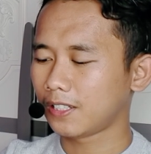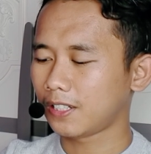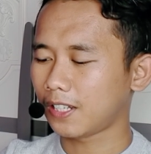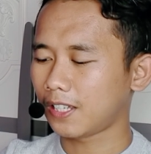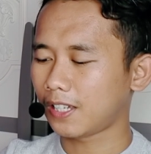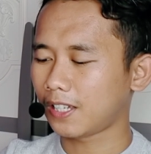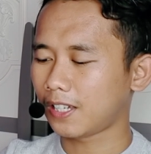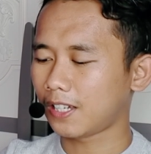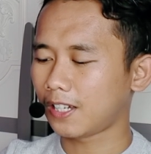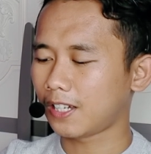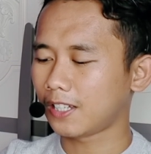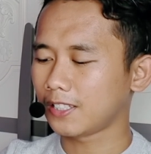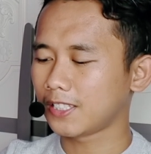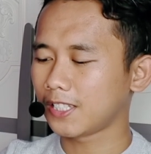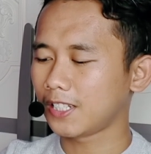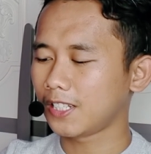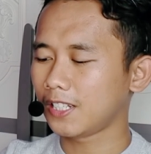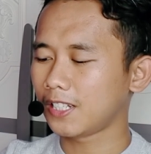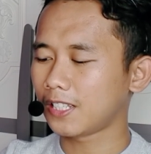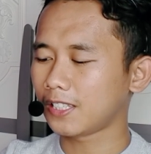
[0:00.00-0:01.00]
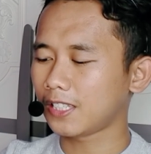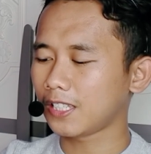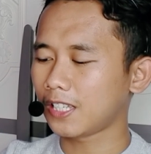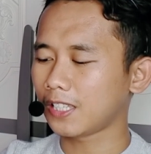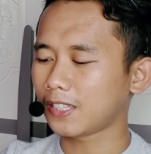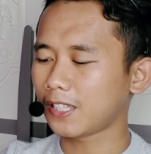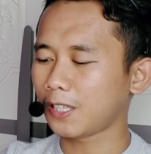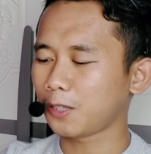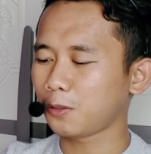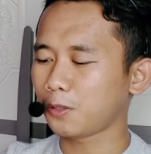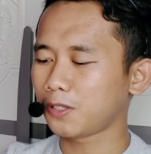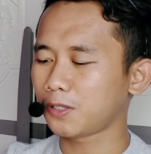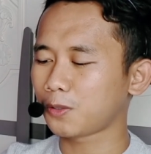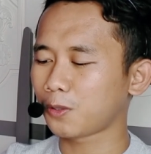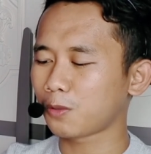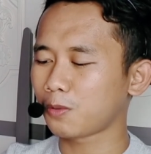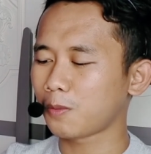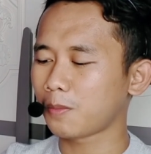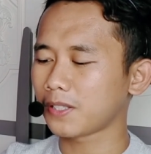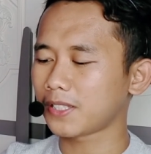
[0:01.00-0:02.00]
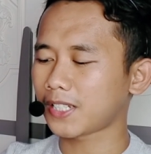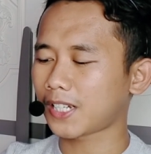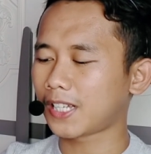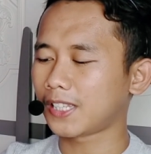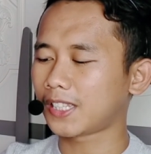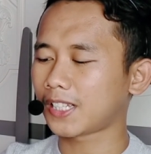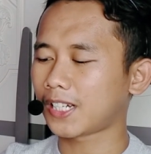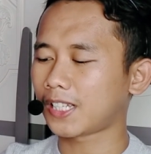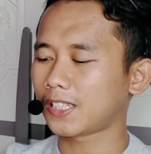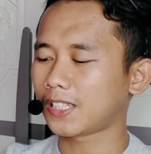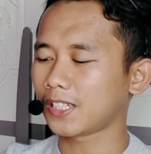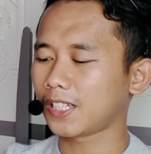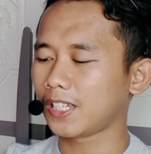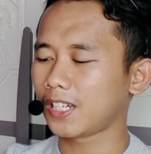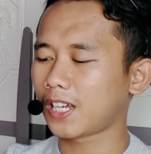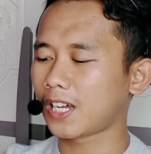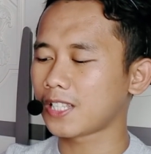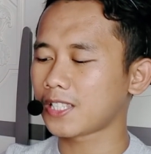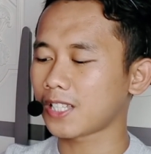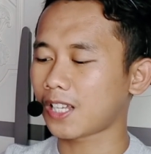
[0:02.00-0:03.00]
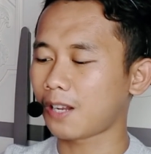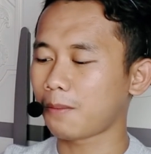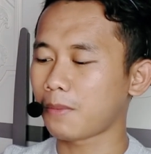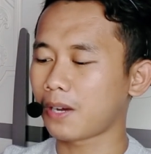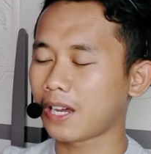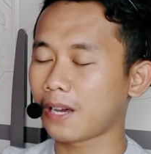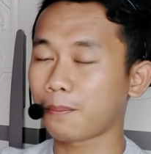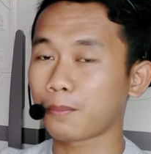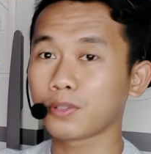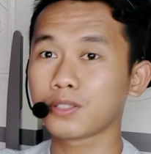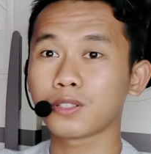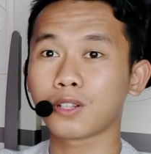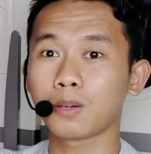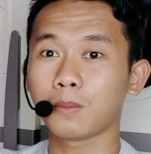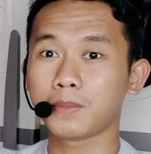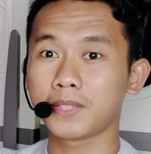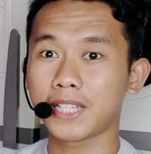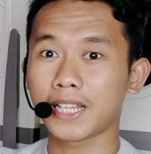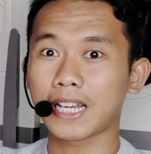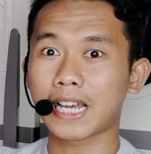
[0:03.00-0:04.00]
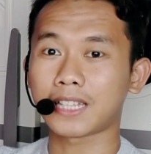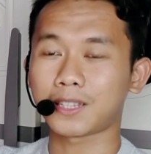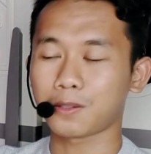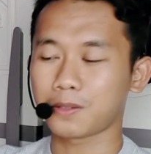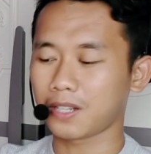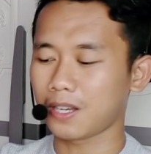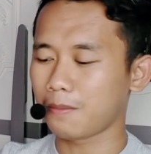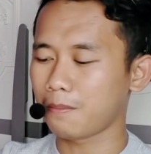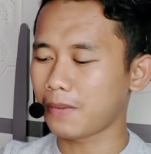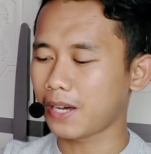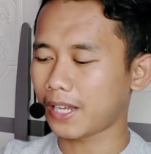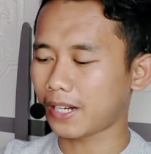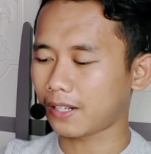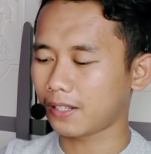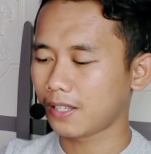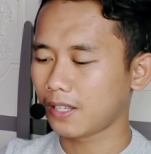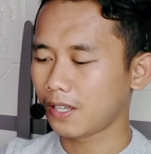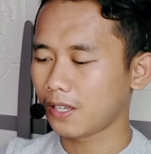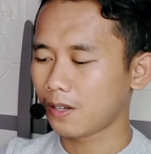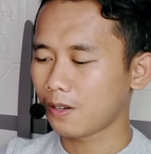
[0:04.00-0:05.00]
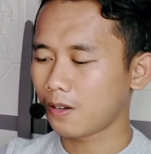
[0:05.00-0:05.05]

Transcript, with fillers: Nah, jadi nanti kita itu disuruh memecahkan teka-teki dengan cara menghapus objek atau gambar.